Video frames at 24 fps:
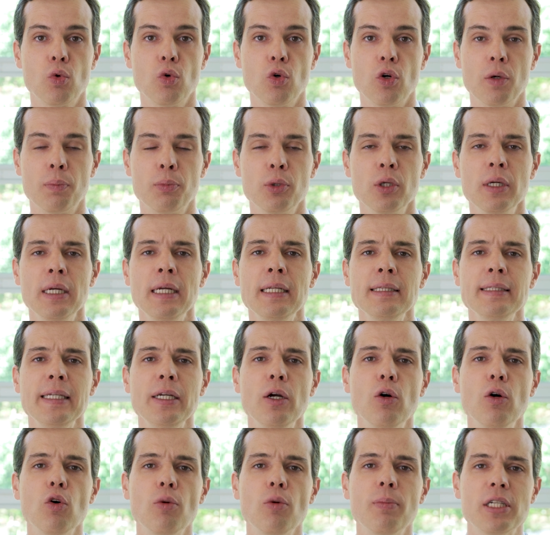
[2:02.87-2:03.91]
corpo.
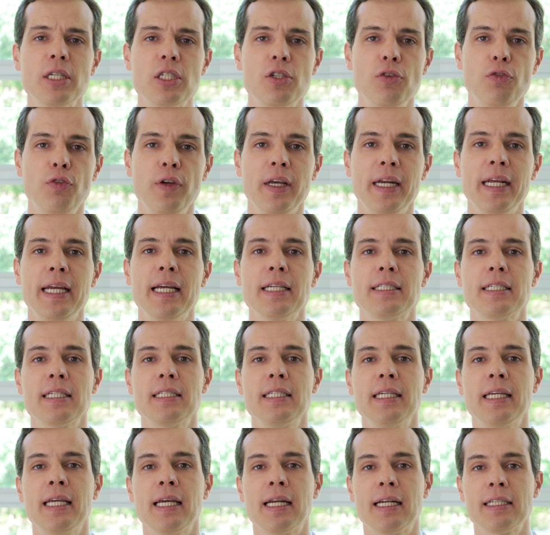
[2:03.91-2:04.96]
Tem algumas diferenças
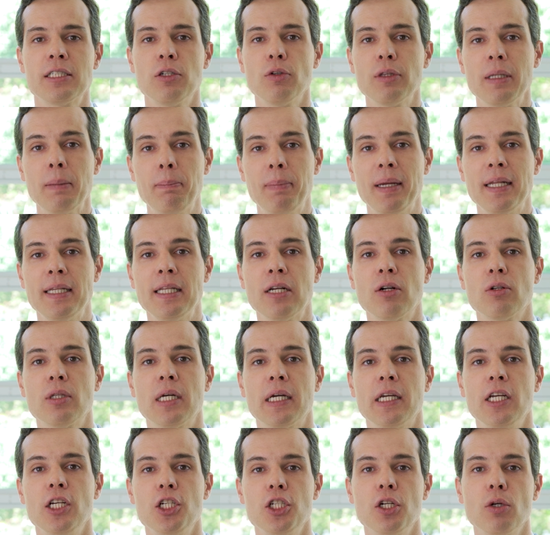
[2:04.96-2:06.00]
em relação, dependendo da
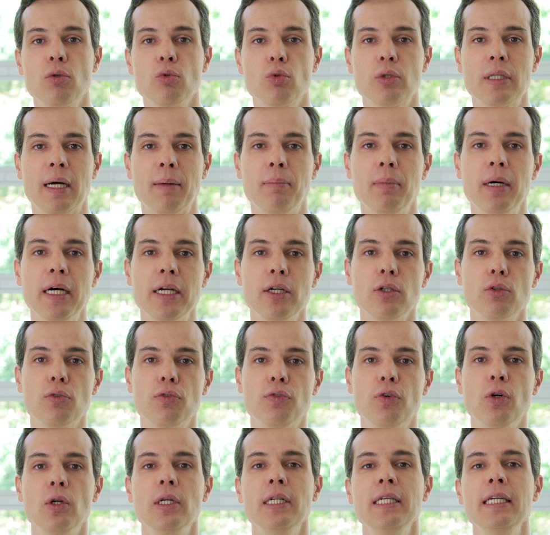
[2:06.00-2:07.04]
região, o tamanho do
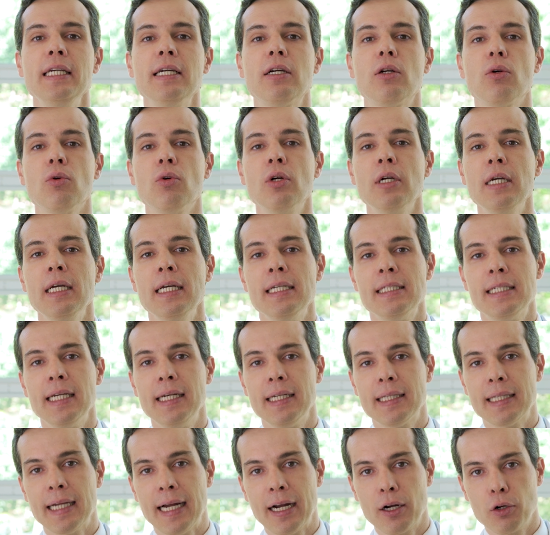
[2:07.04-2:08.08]
folículo, se
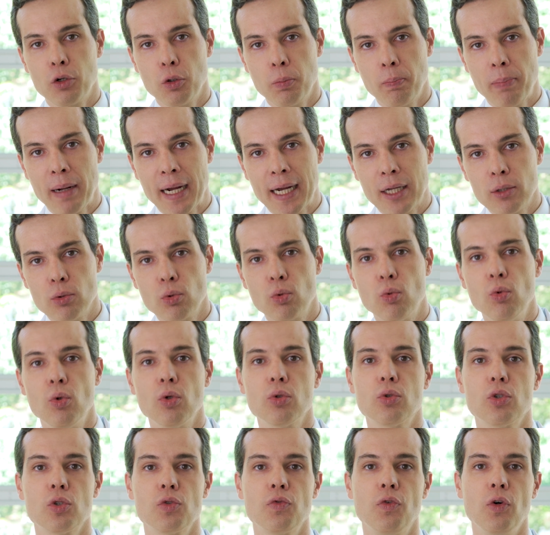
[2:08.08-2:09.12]
ele está agrupado com
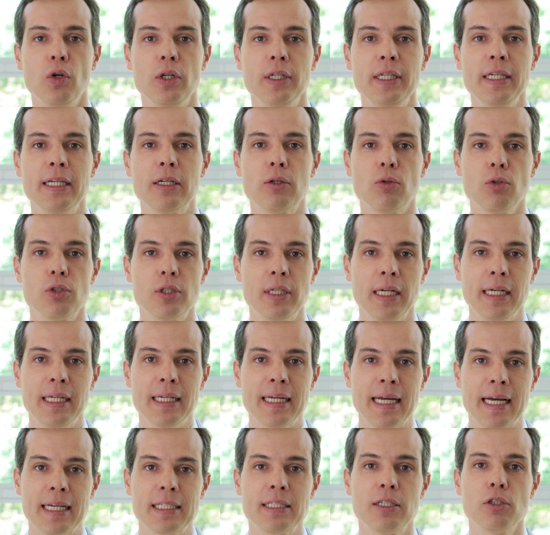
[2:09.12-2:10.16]
outros folículos, se ele
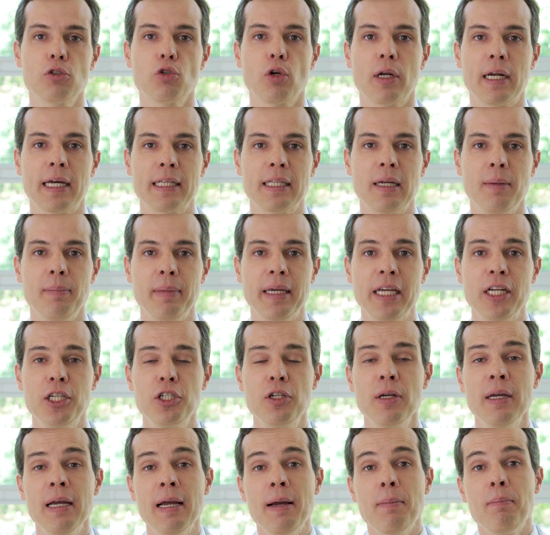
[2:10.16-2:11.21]
nasce
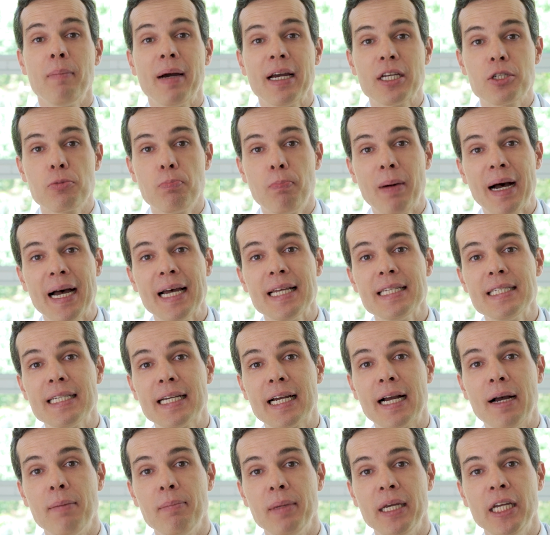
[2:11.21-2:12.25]
isoladamente, mas
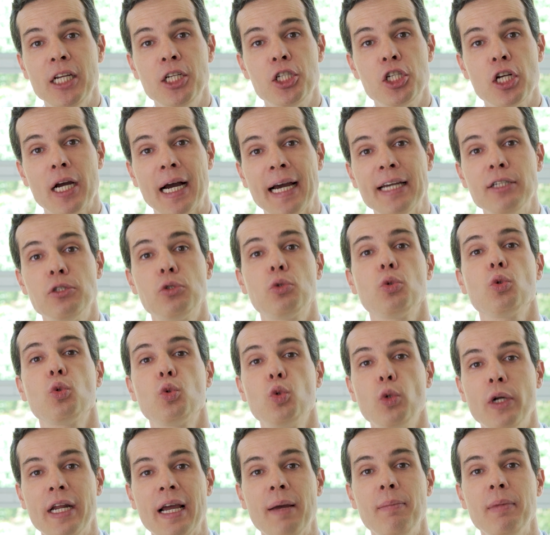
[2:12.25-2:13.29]
basicamente a
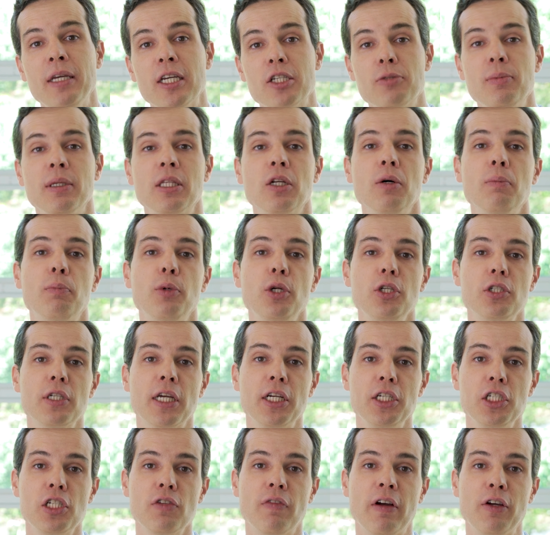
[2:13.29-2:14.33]
estrutura é a mesma. Então, por isso que
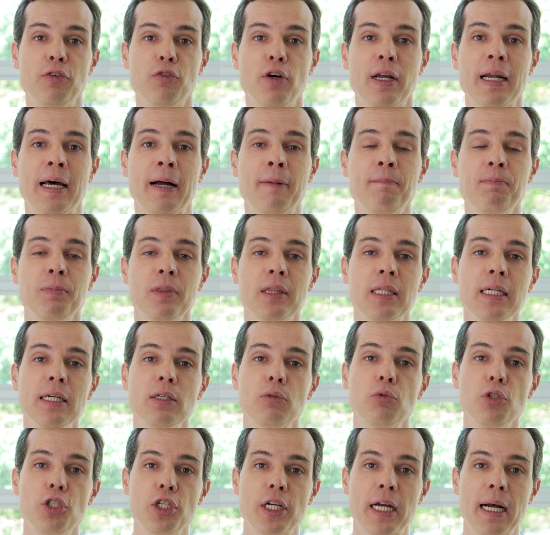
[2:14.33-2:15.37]
a gente vai falar
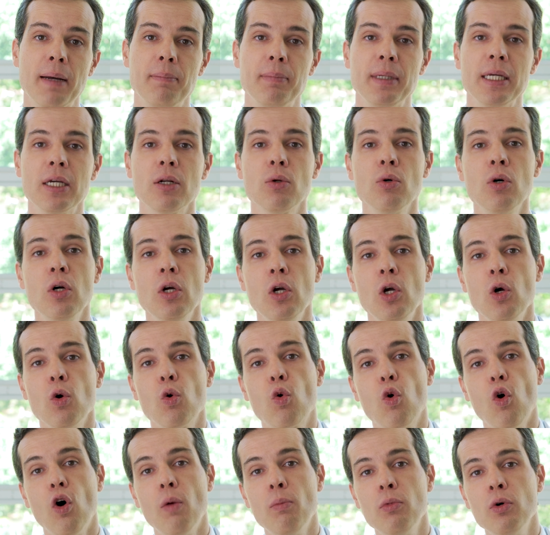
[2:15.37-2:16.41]
tanto de cabelo
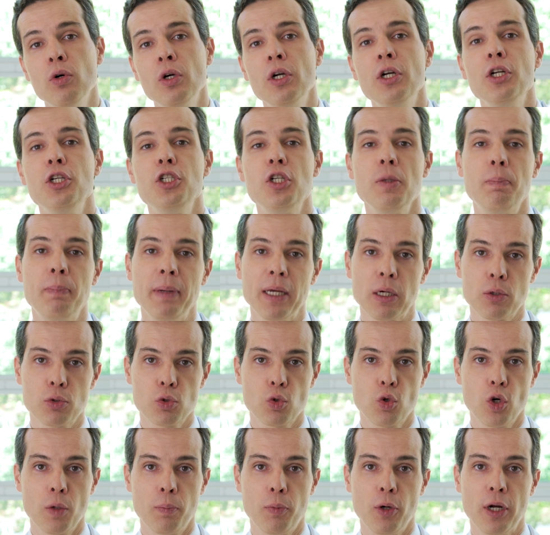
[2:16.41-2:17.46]
como de pelos
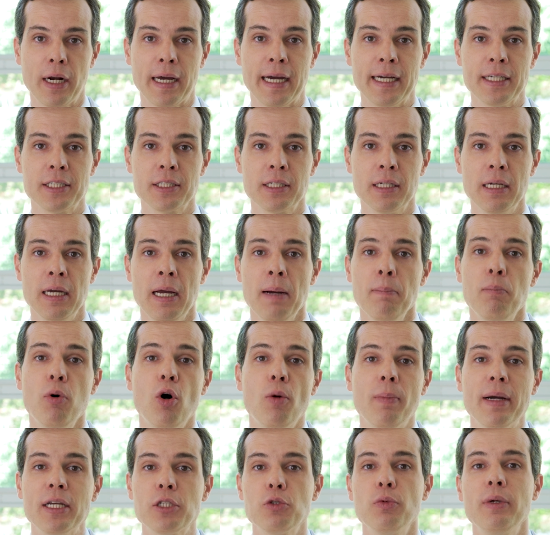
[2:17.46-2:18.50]
corporais.
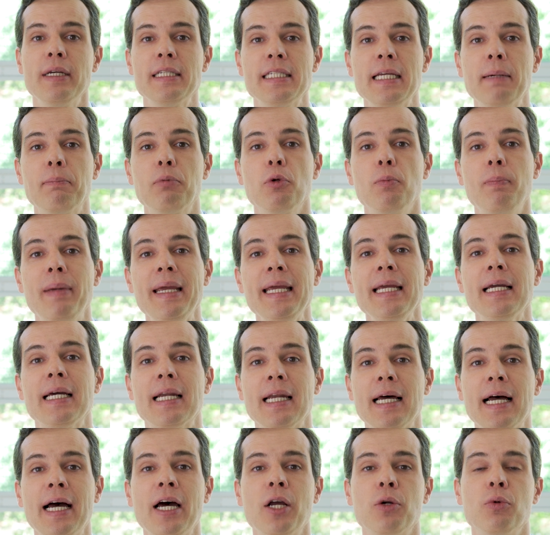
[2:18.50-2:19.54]
Bom, mas um exemplo bem
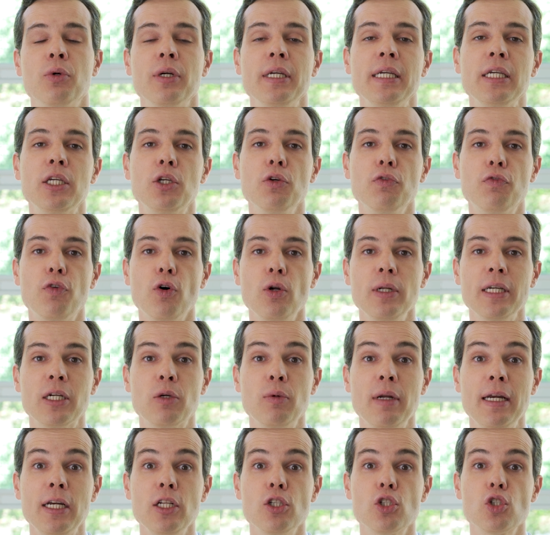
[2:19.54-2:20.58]
claro em que o
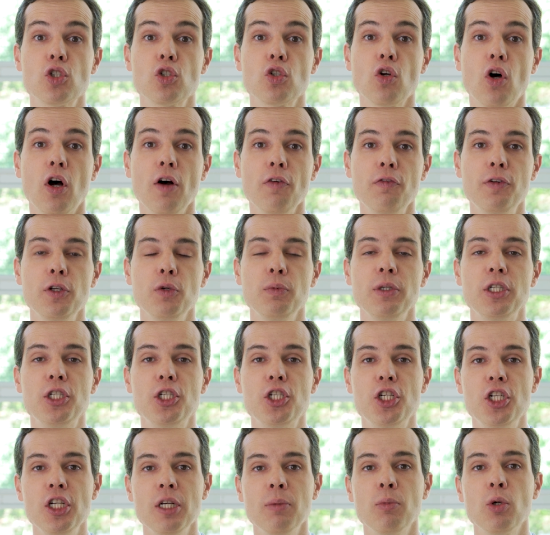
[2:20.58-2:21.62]
folículo ele sofre um
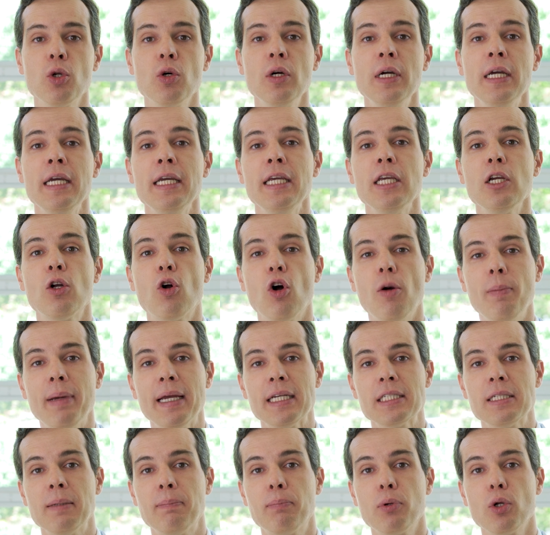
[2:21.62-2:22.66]
estímulo e
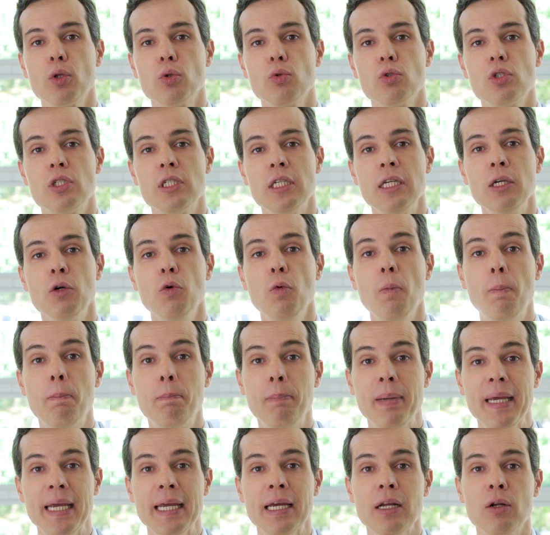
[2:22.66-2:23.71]
começa a produzir um
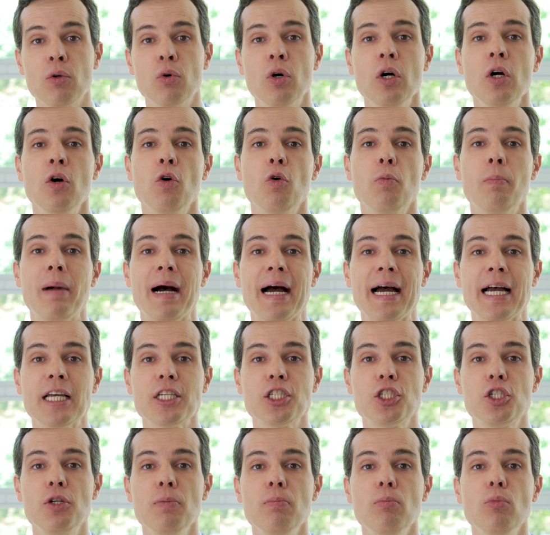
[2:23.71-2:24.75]
pelo, uma
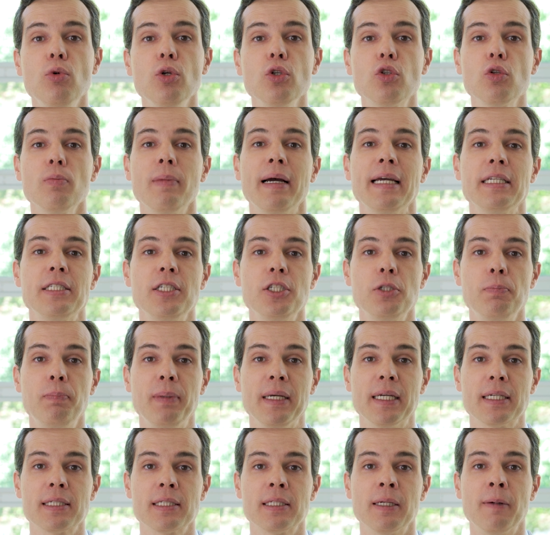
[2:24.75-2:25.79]
haste muito mais
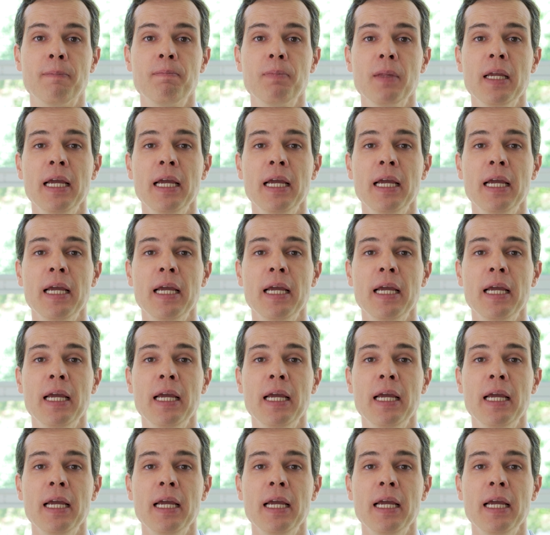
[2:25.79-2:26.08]
espessa